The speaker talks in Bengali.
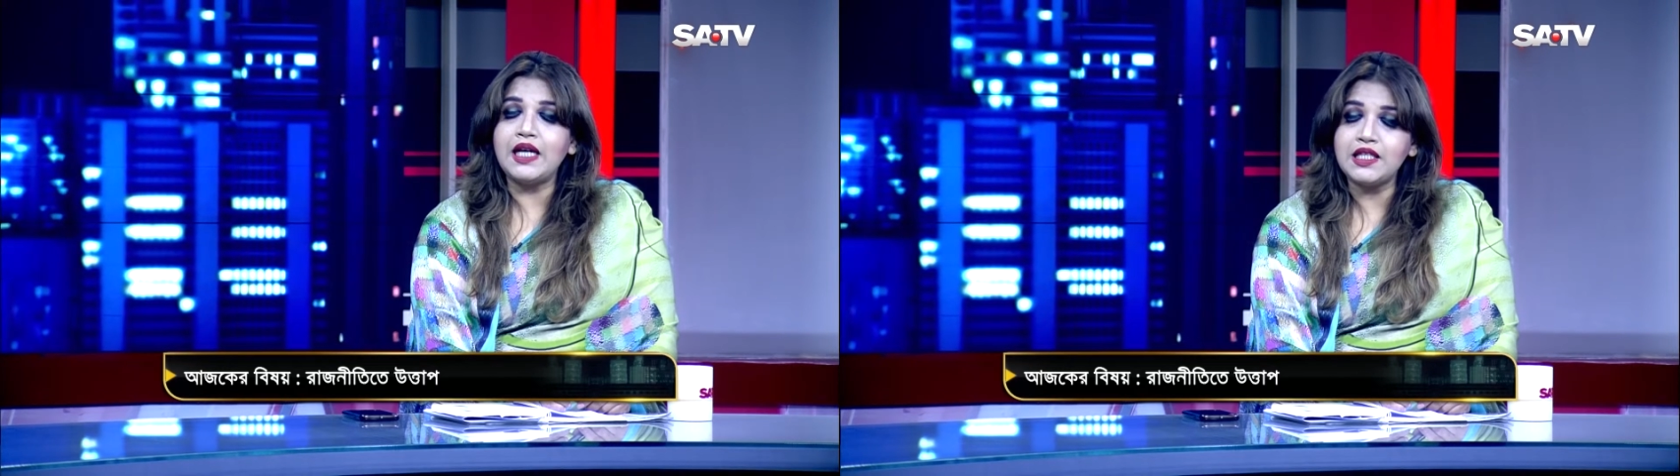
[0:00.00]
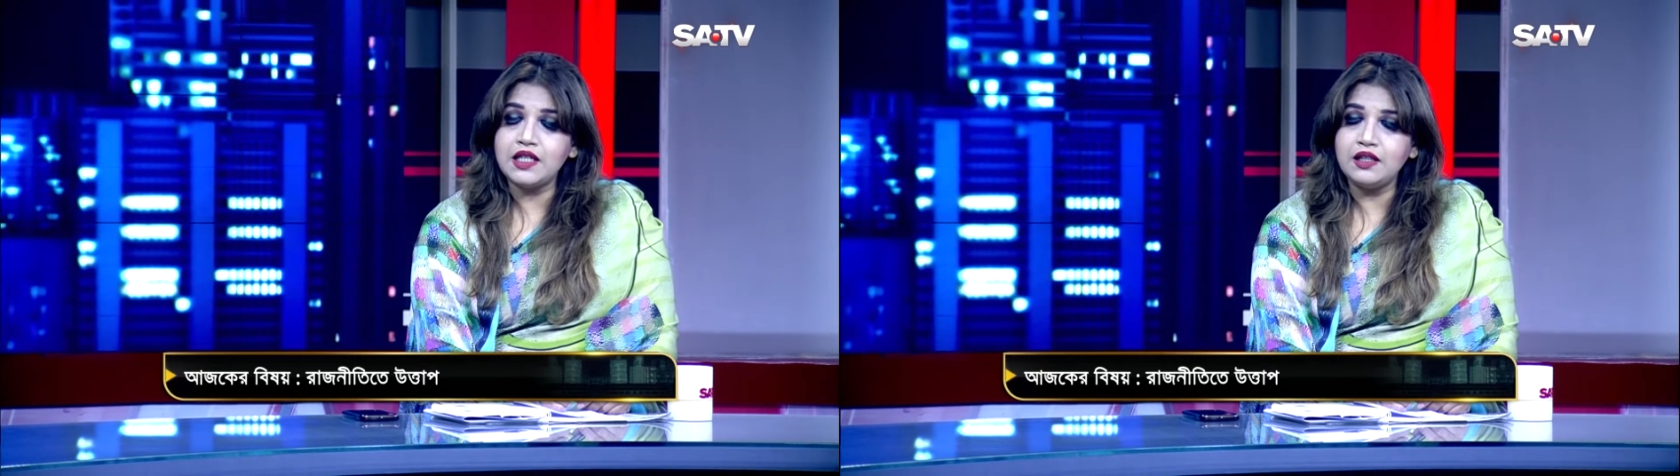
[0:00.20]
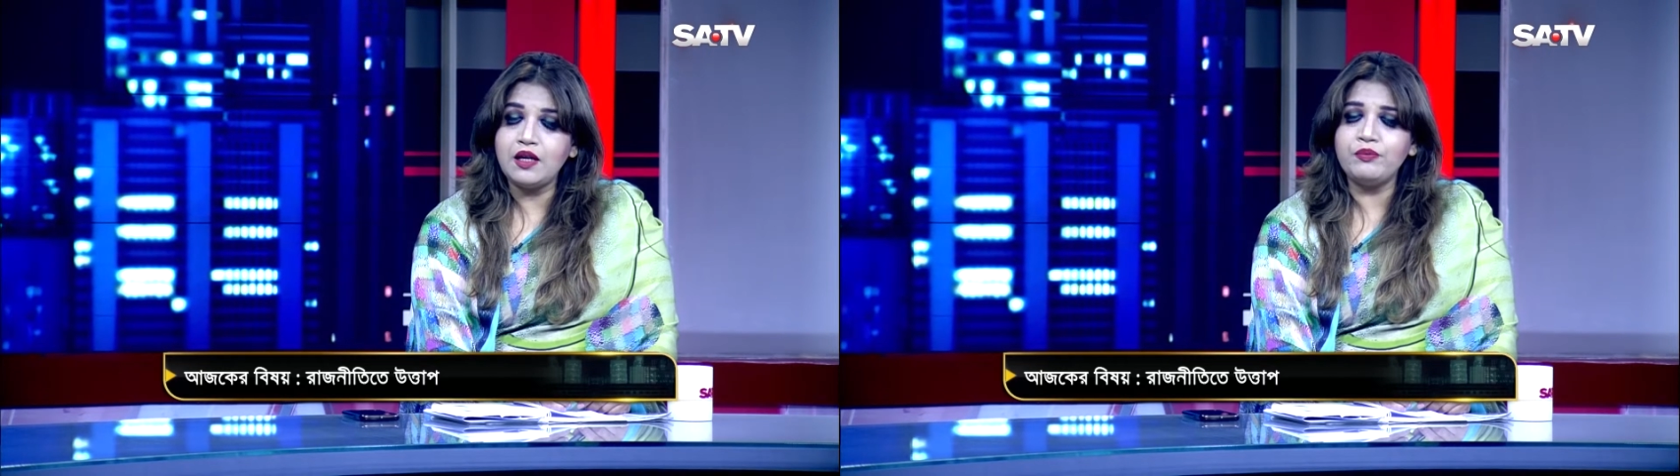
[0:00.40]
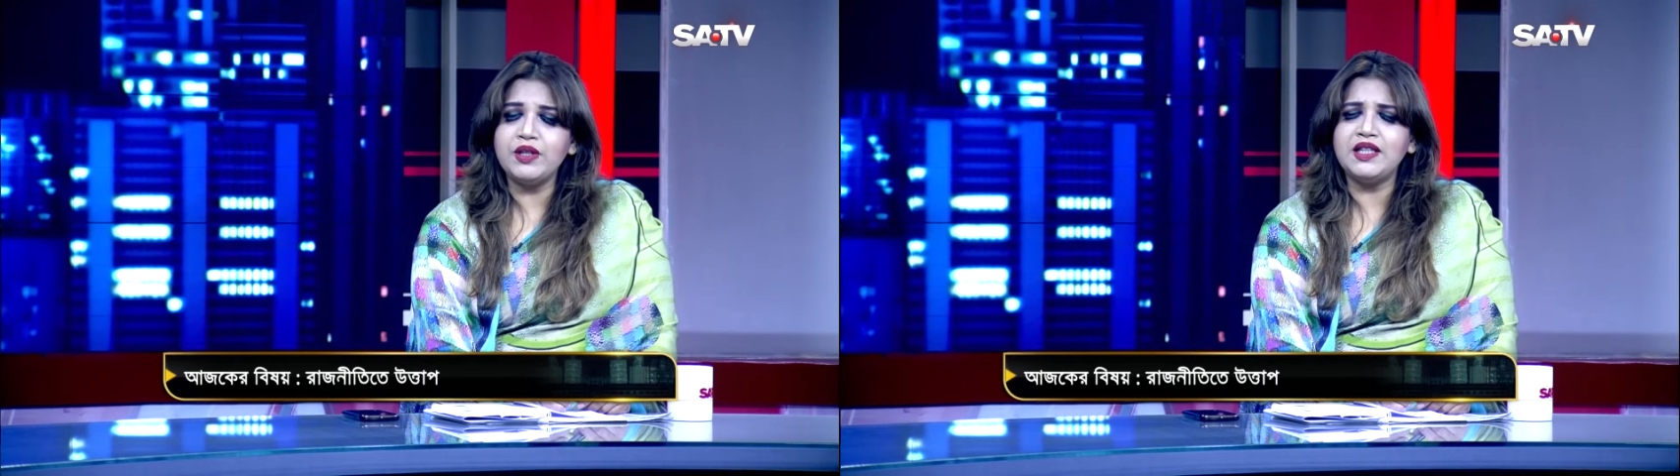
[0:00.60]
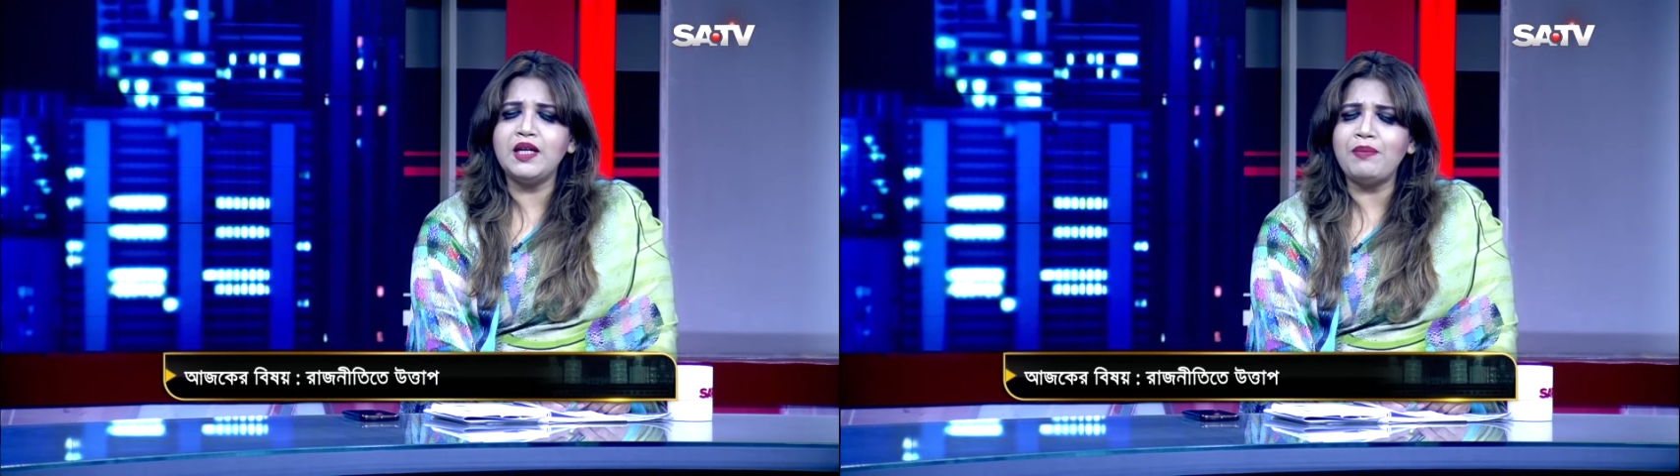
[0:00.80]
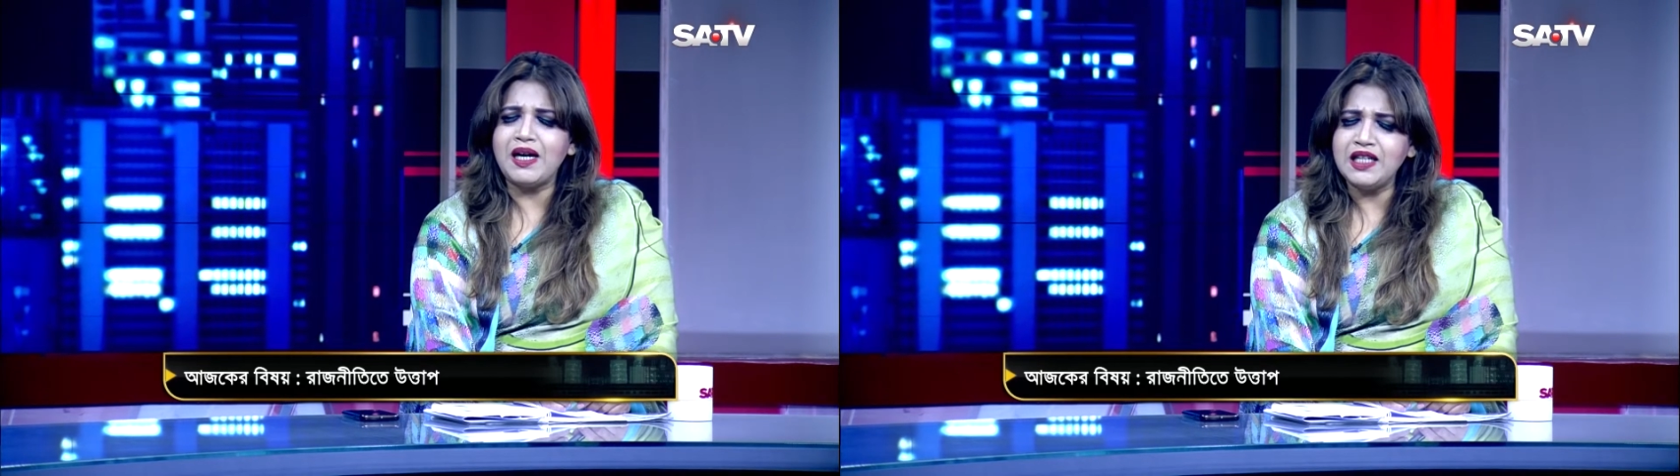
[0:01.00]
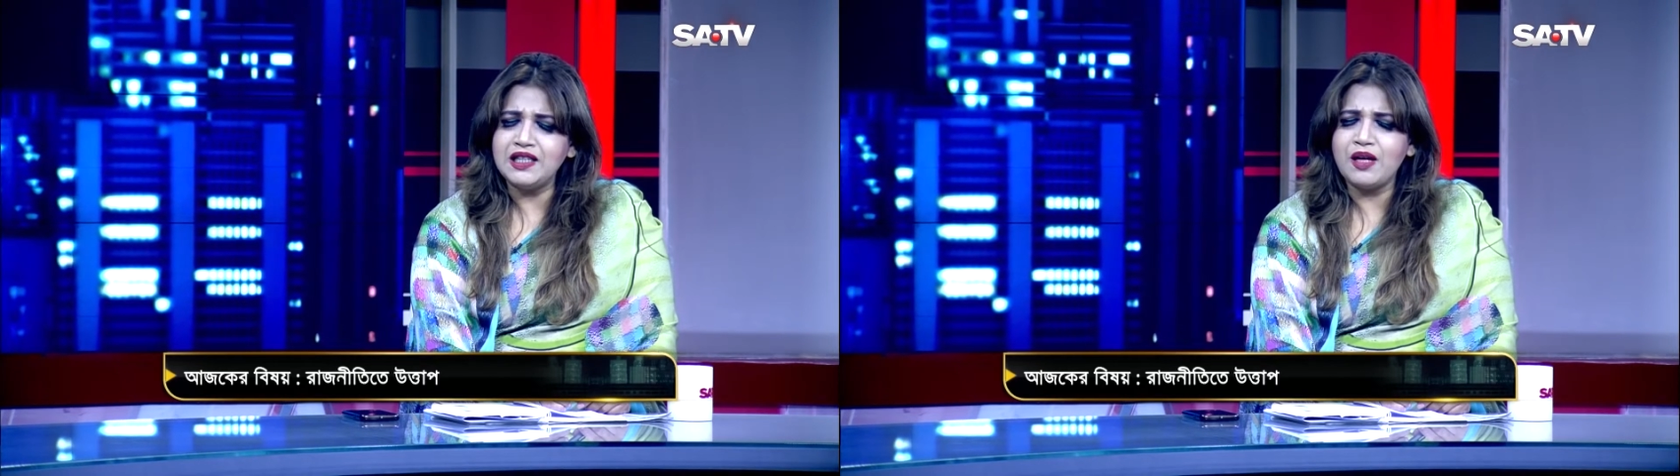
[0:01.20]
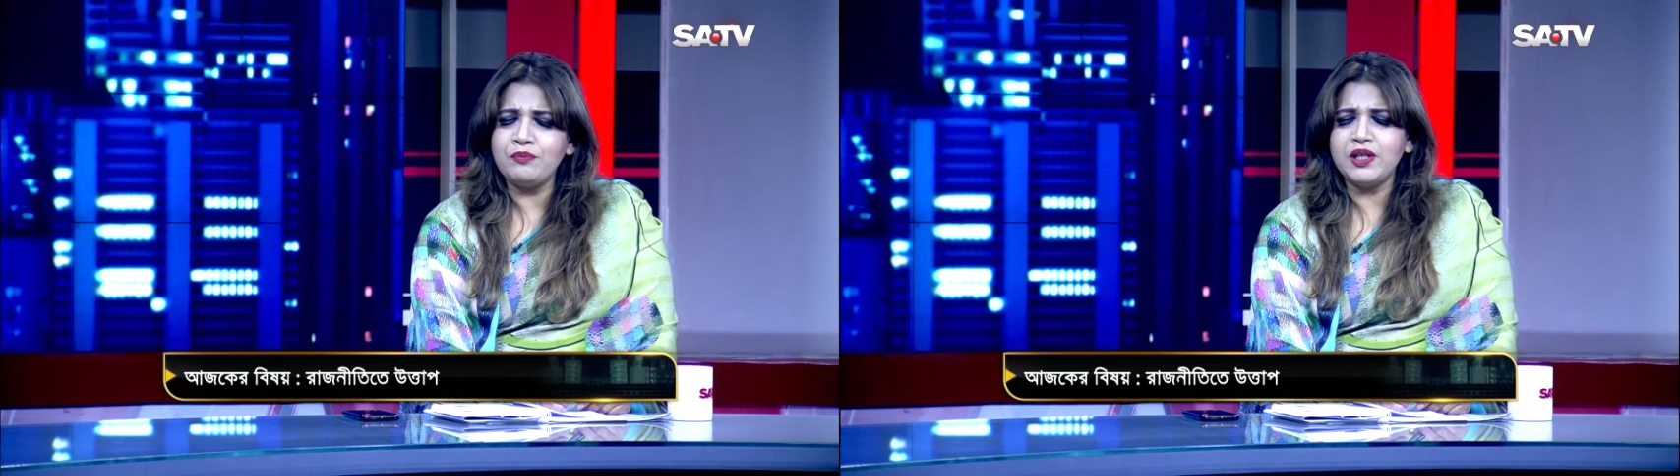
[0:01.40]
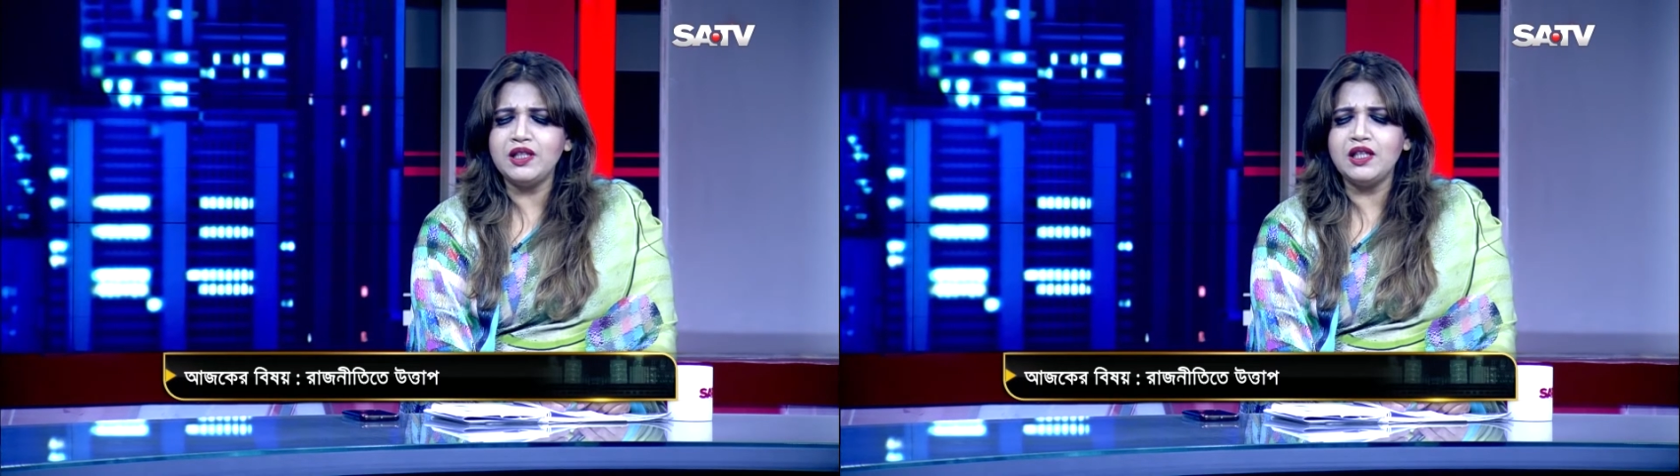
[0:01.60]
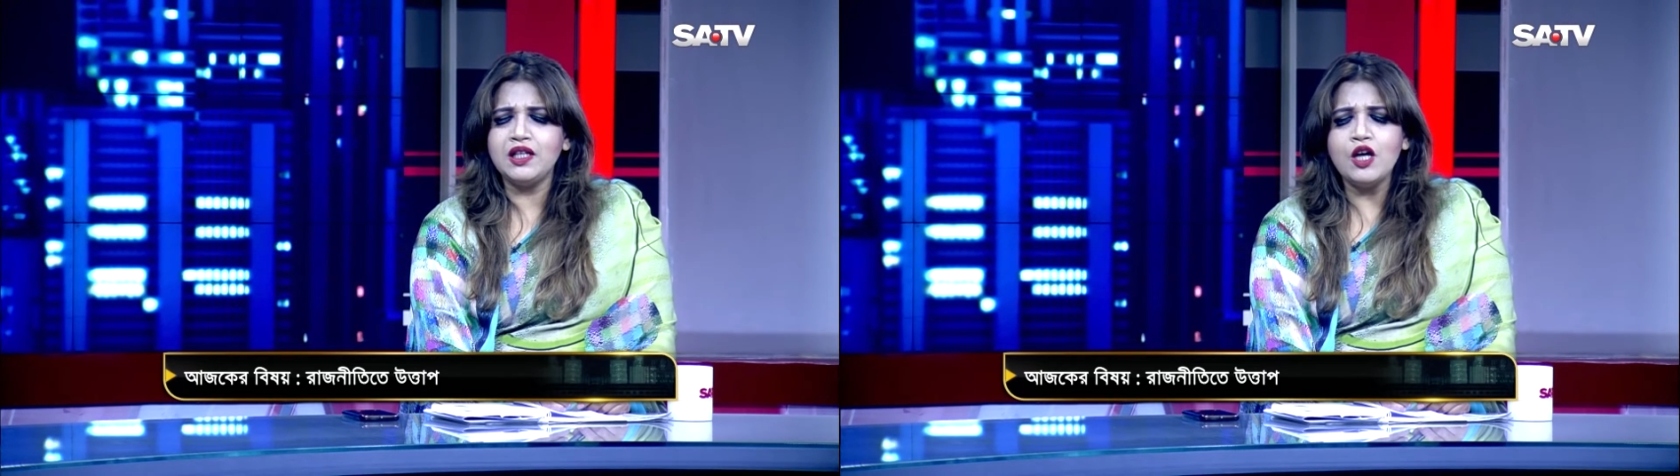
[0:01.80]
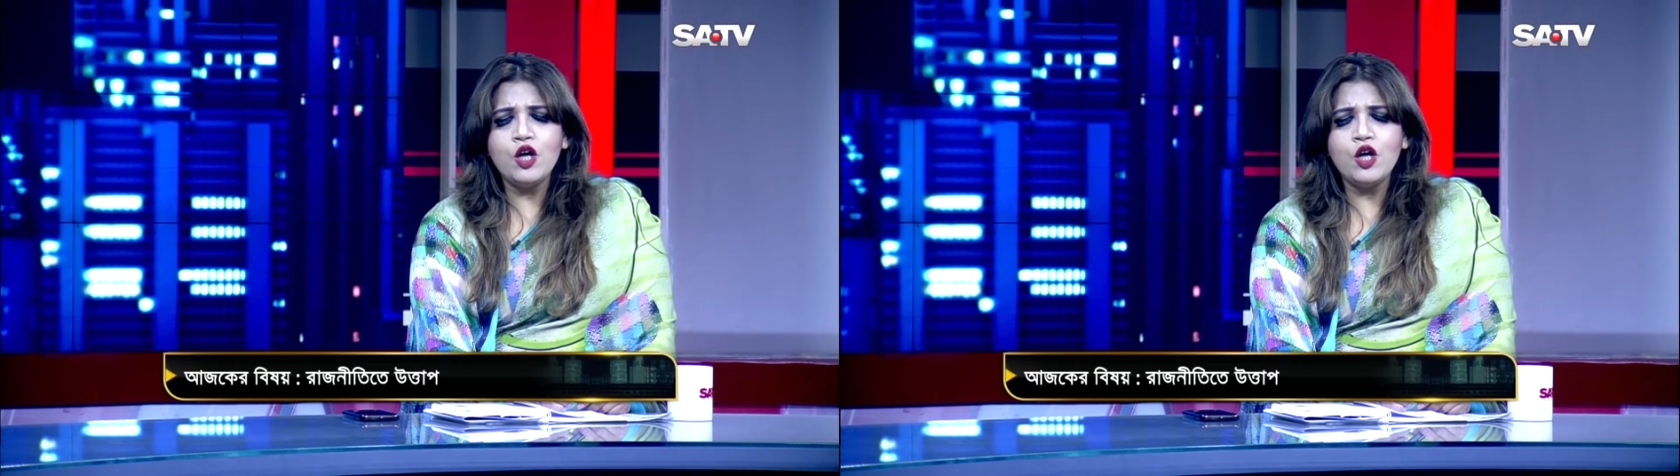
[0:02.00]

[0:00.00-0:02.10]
গ্যাসের দাম বৃদ্ধি পানির দাম বৃদ্ধি